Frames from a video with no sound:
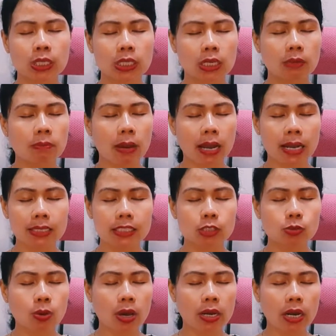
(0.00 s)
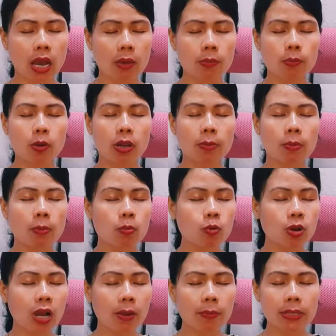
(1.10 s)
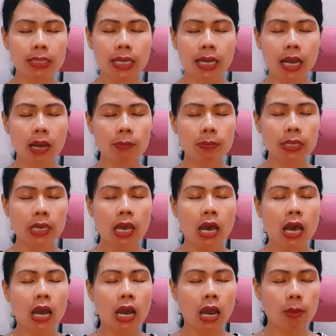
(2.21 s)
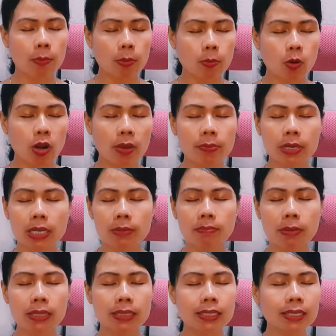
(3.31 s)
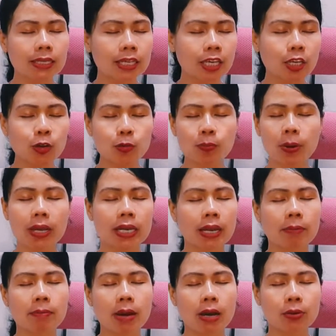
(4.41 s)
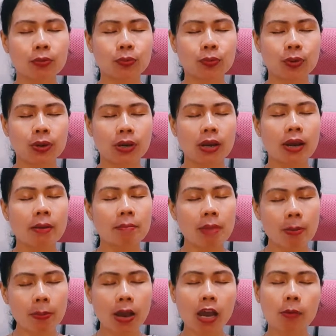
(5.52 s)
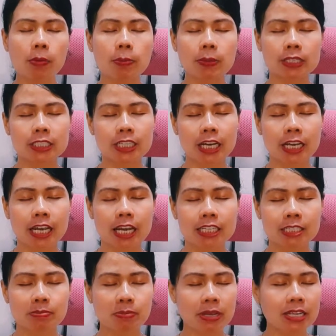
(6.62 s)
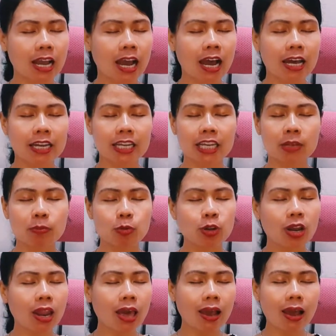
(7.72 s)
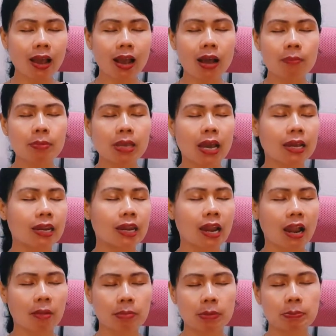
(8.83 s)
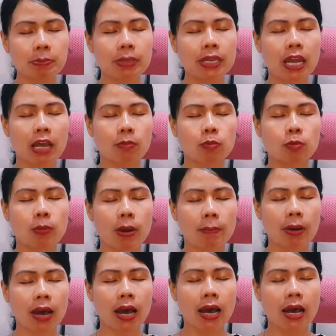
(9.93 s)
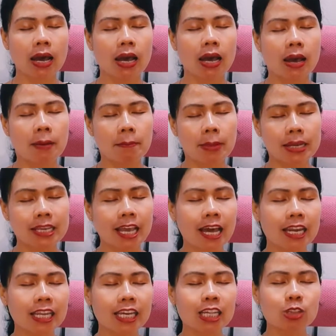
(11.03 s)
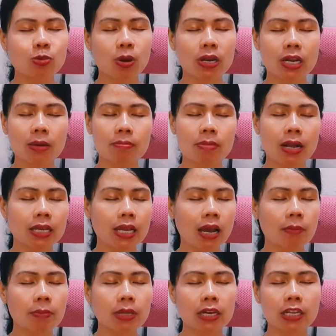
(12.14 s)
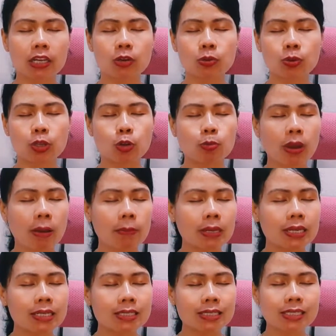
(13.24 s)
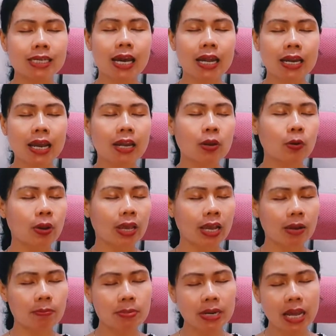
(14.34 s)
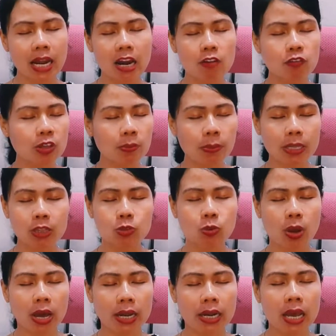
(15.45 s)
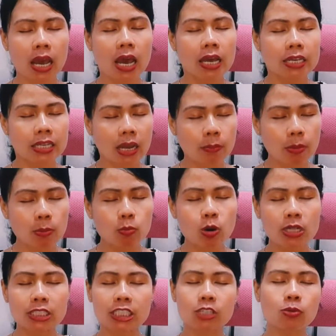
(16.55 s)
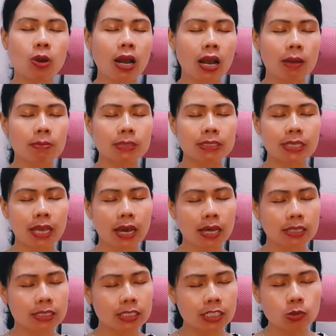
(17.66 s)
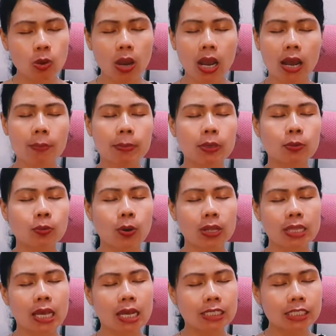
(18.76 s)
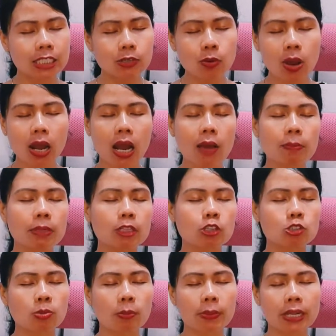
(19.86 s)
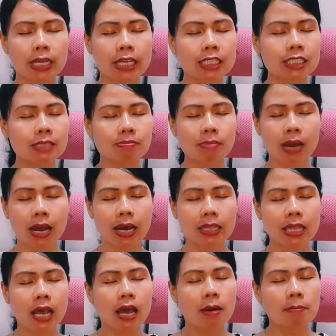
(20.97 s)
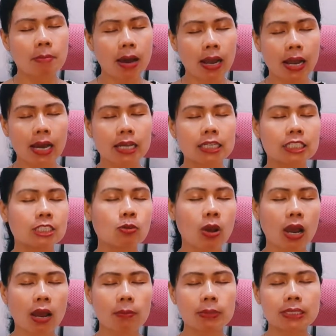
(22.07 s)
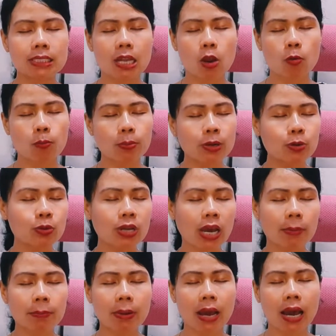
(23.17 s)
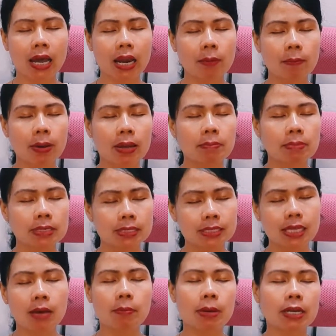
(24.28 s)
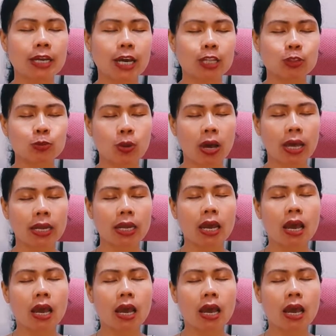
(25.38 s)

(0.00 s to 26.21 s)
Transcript: Terima kasih Tuhan kami boleh membuka mata kami, kami boleh menikmati kehidupan yang baru. Bapak kami percaya sepanjang hari ini pun langkah kami ada dalam pimpinanmu Bapak. Pagi hari ini Tuhan kembali kami rindu hidup kami disegarkan oleh kebenaran firman Tuhan yang membuat jiwa kami sehat, jiwa kami kuat, jiwa kami terus memiliki semangat, bahkan jiwa kami selalu penuh dengan pengharapan bersama dengan Tuhan.